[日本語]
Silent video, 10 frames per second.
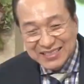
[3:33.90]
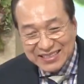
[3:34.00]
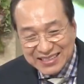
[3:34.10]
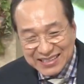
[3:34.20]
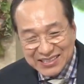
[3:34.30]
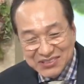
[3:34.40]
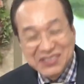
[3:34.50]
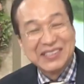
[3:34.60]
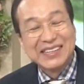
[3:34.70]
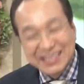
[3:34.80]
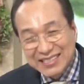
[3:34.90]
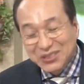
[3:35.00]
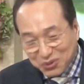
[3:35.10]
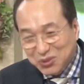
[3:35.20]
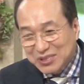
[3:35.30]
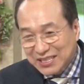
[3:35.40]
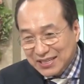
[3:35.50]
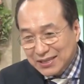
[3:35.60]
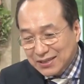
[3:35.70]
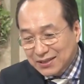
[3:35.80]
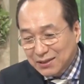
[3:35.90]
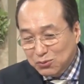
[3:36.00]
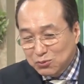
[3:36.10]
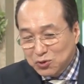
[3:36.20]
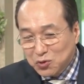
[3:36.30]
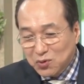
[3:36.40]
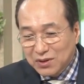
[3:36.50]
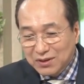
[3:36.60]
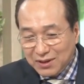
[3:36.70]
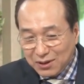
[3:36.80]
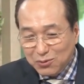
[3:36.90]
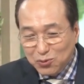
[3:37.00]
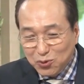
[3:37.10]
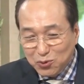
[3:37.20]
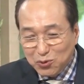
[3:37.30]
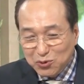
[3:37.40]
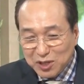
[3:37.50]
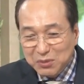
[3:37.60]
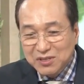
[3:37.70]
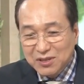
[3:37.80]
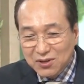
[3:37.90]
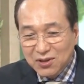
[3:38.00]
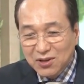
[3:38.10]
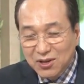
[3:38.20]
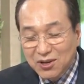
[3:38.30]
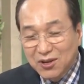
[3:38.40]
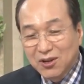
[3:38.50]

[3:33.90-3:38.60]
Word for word: それで一言、えー、一言でしたねでも息子は結構堂々と喋ってたんで